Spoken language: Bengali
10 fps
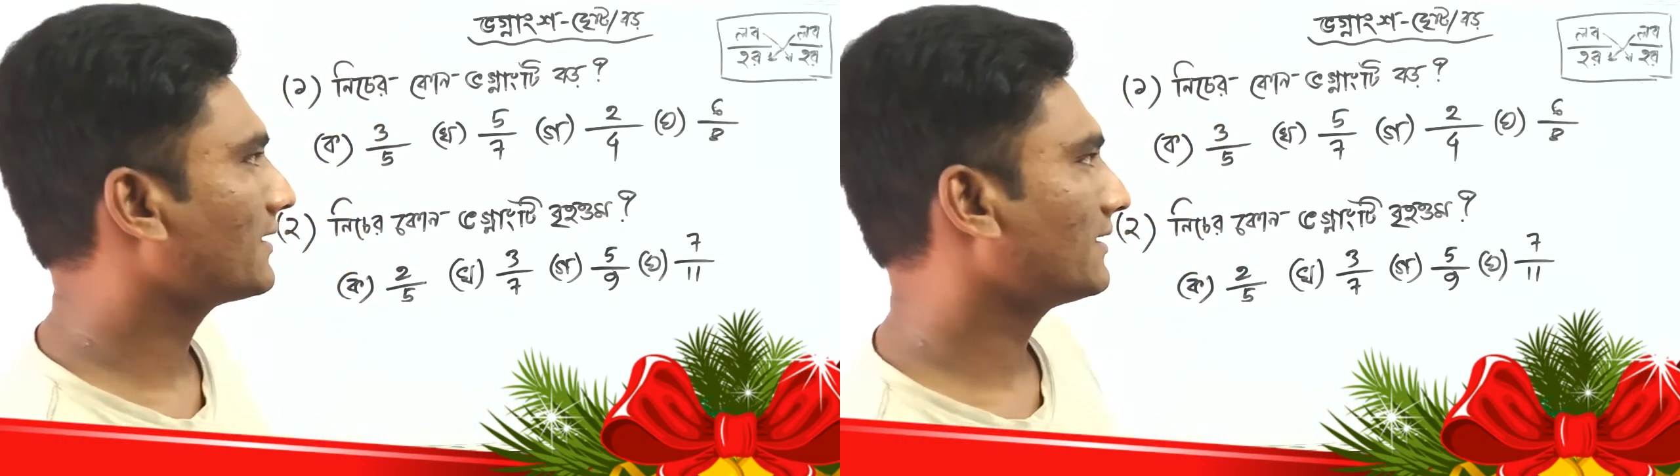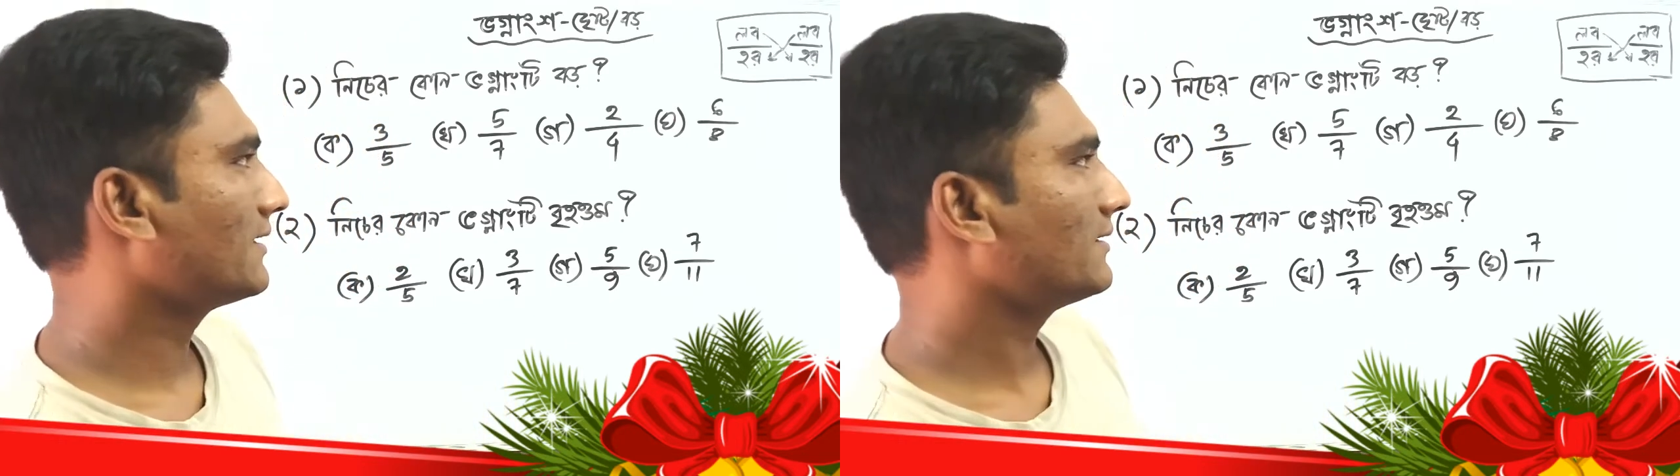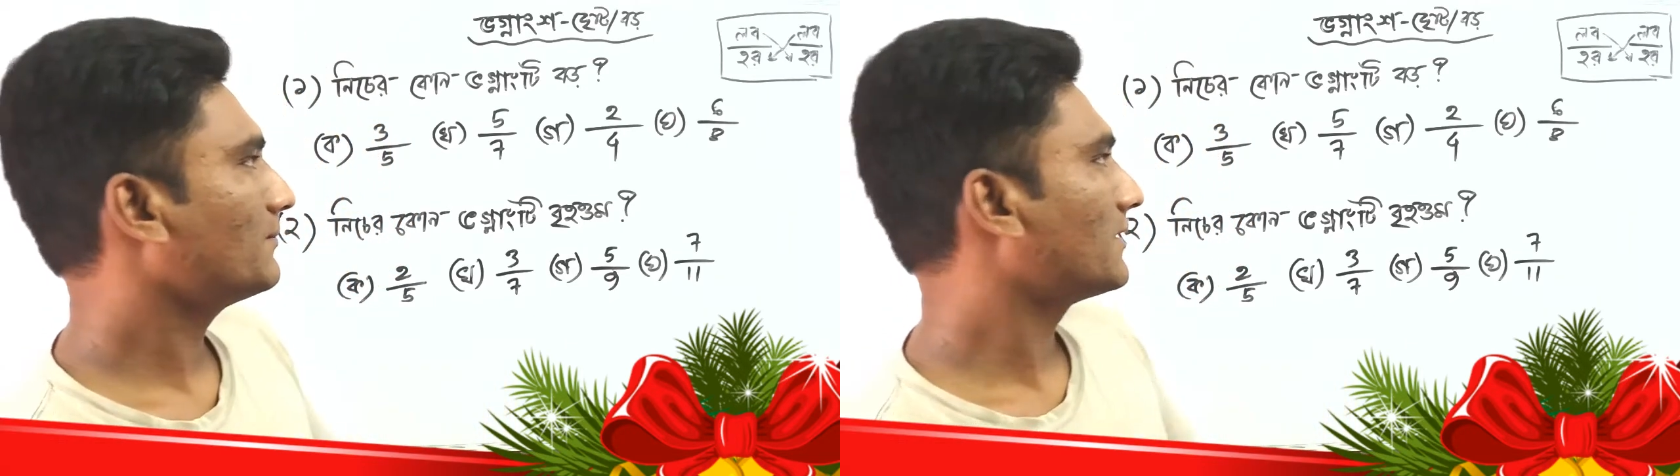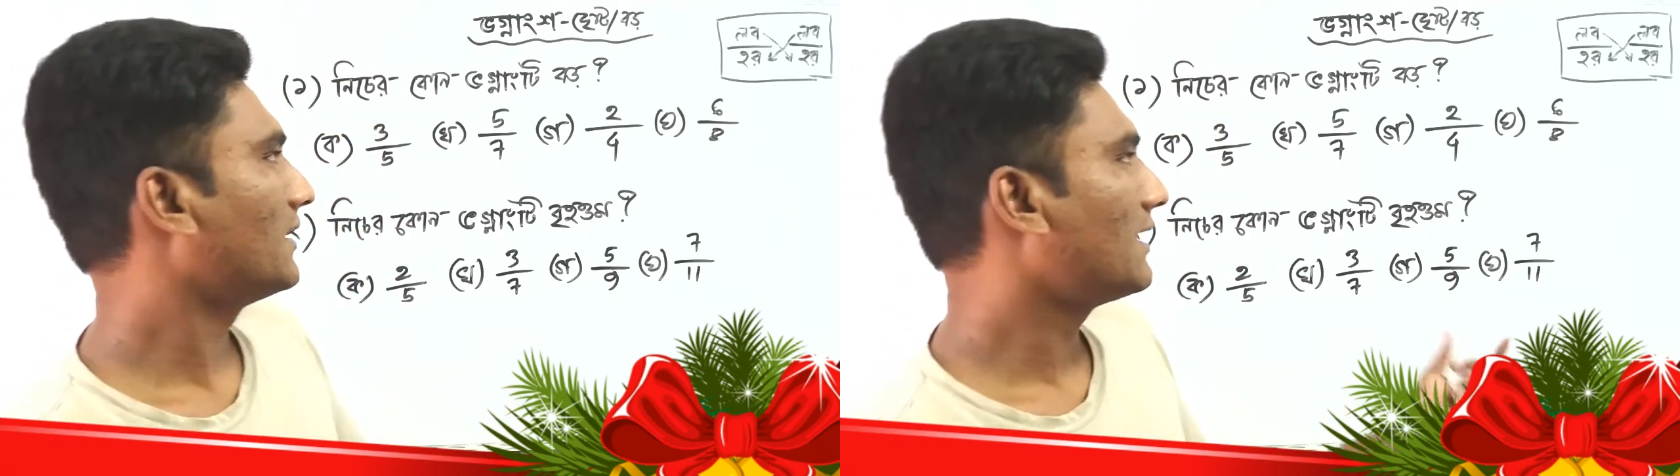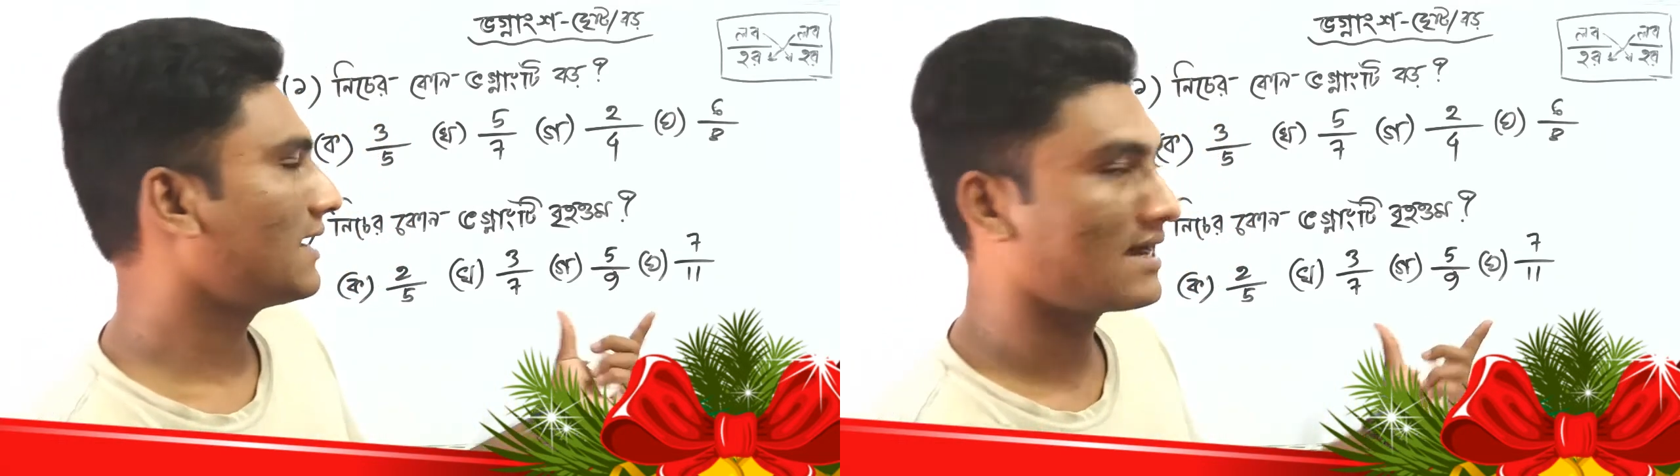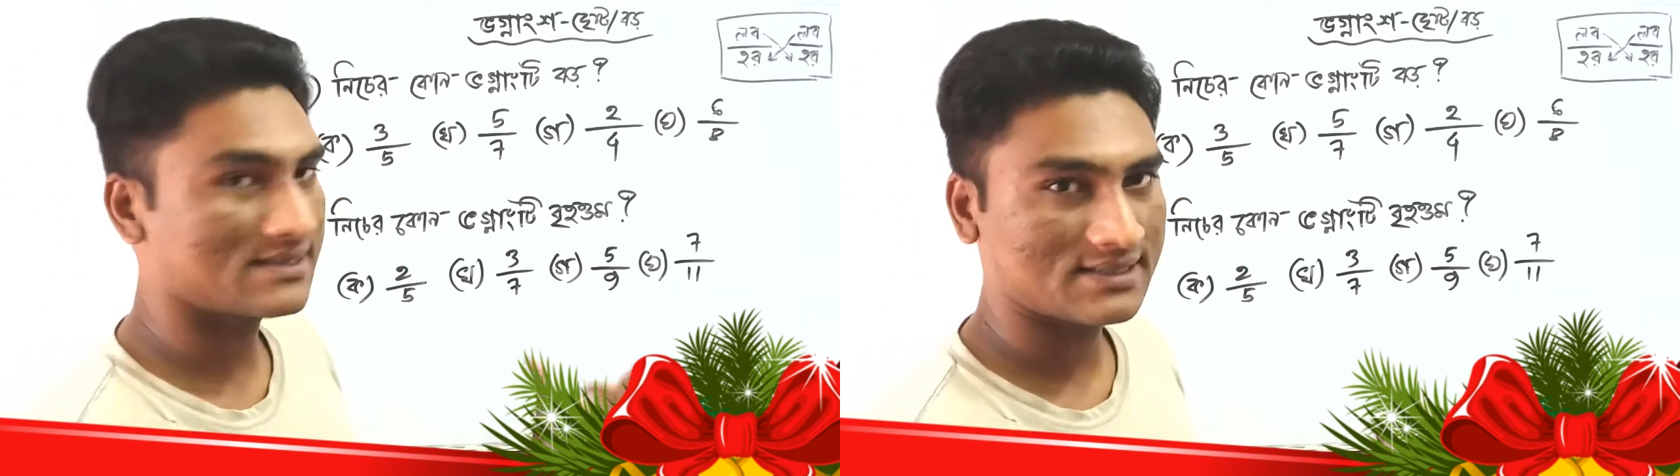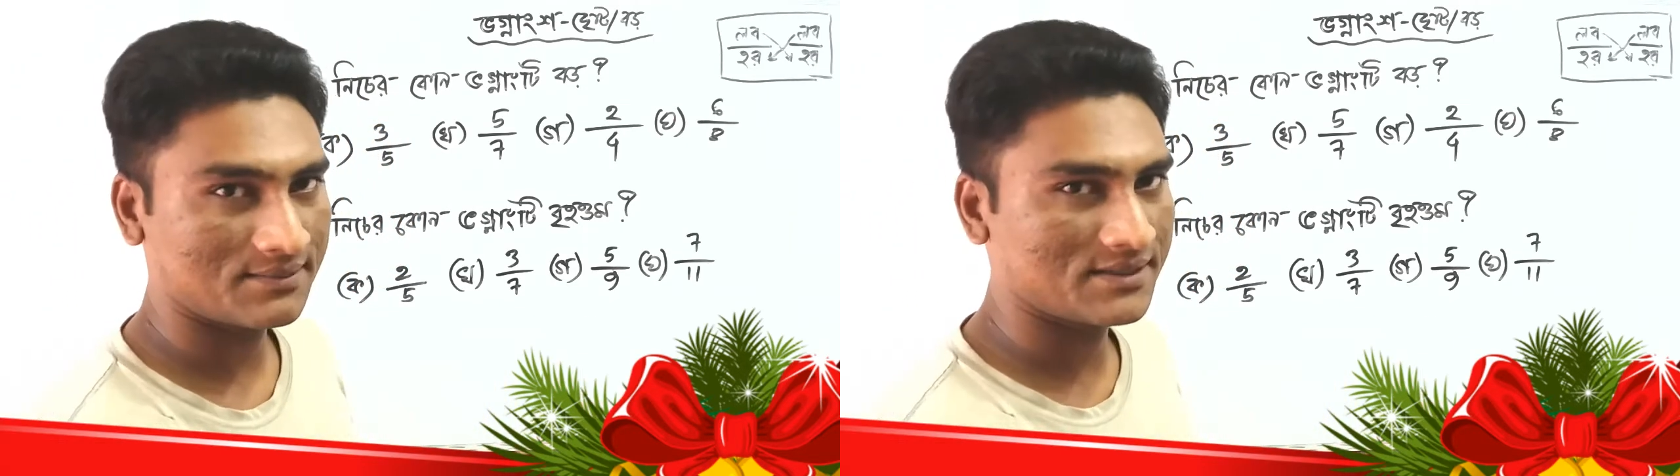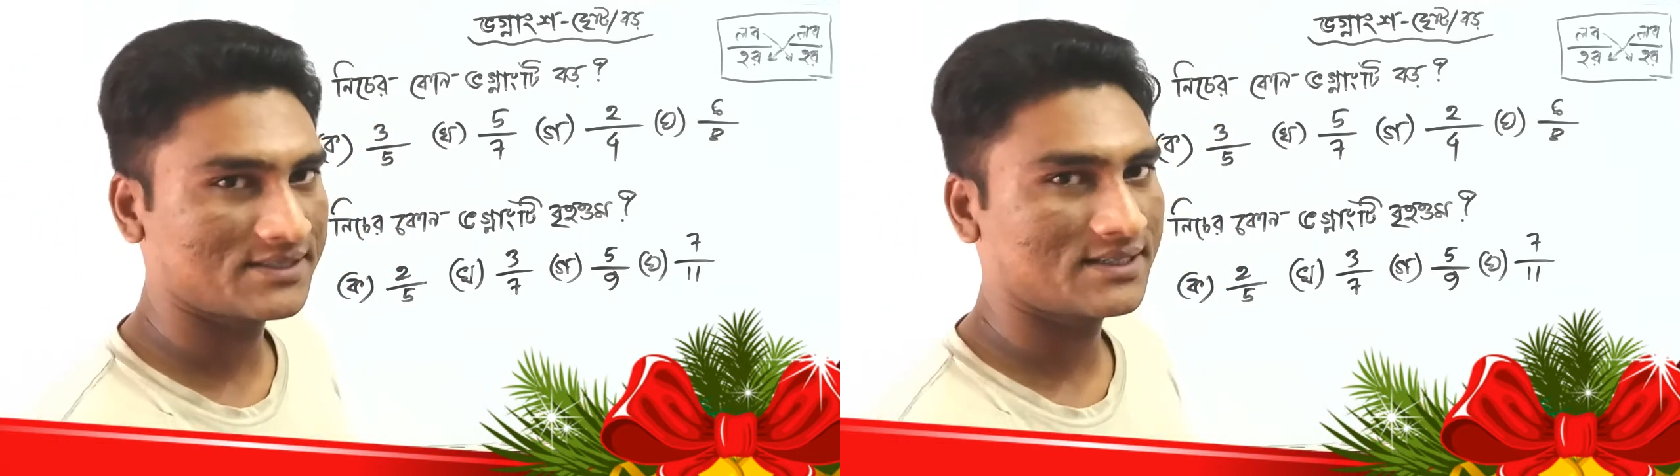এইখানেই
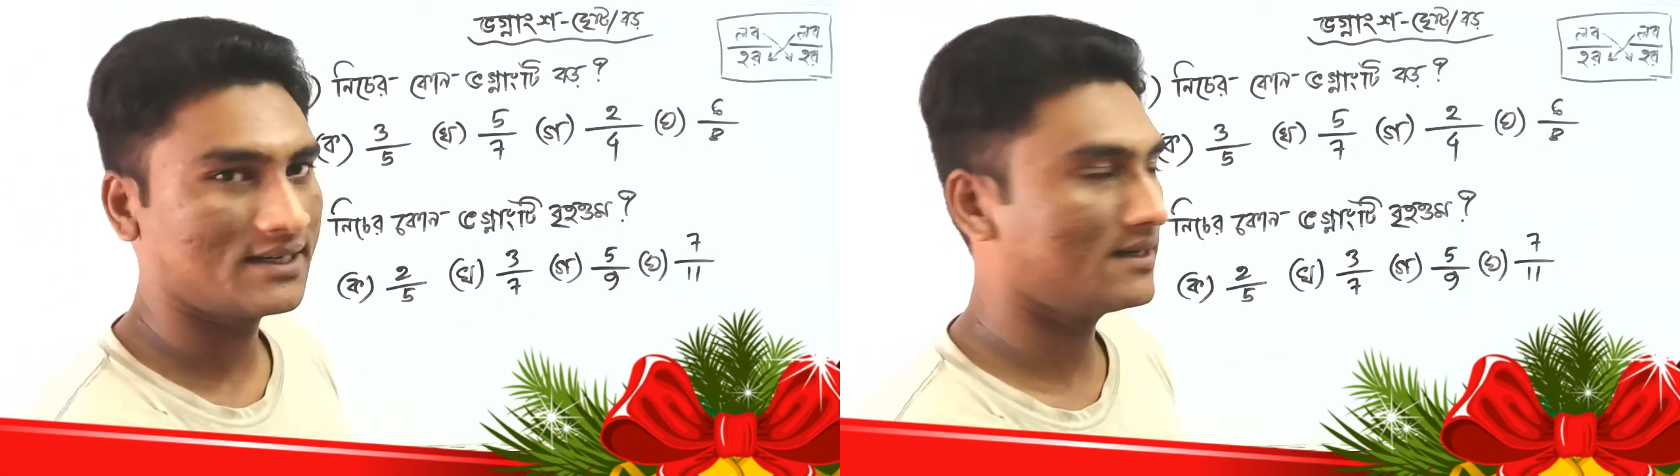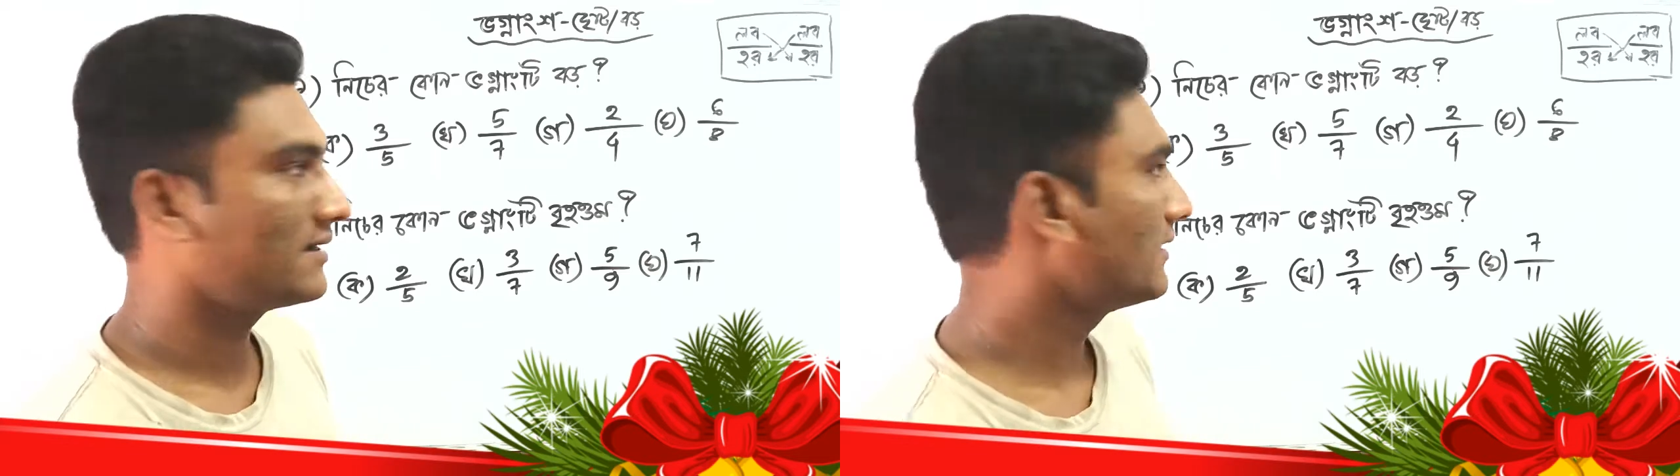আজকে আমি যে